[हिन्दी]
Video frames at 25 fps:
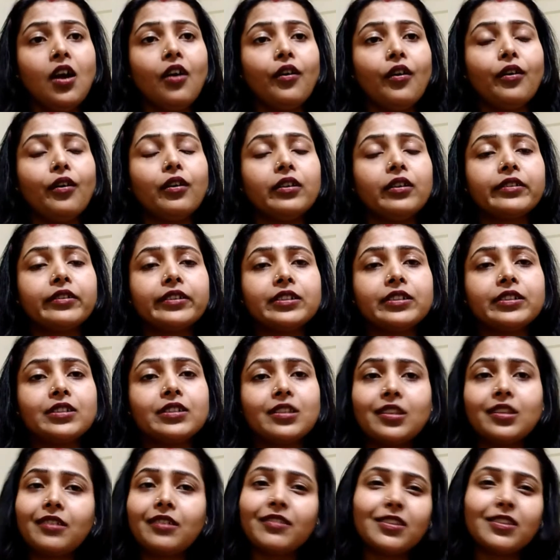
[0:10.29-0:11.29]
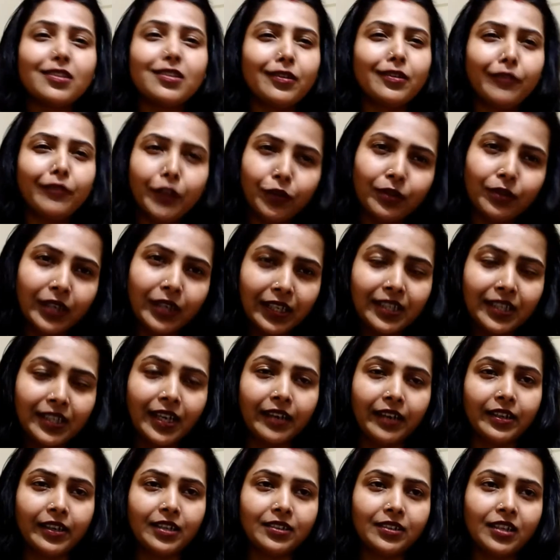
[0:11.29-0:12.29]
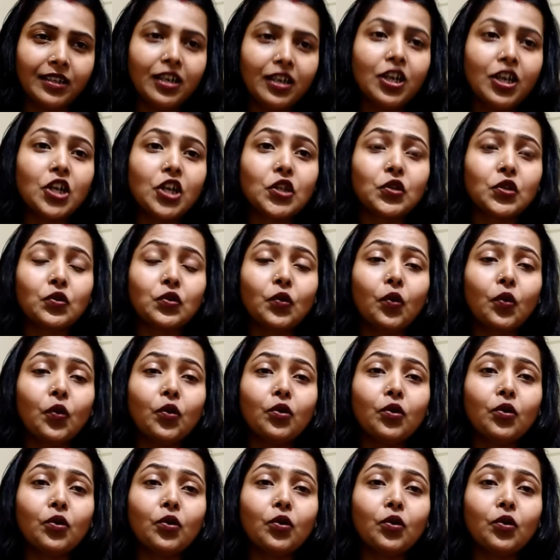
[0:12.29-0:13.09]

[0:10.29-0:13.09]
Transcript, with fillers: और जिसकी वजह से वीडियो नहीं आ रहा था सो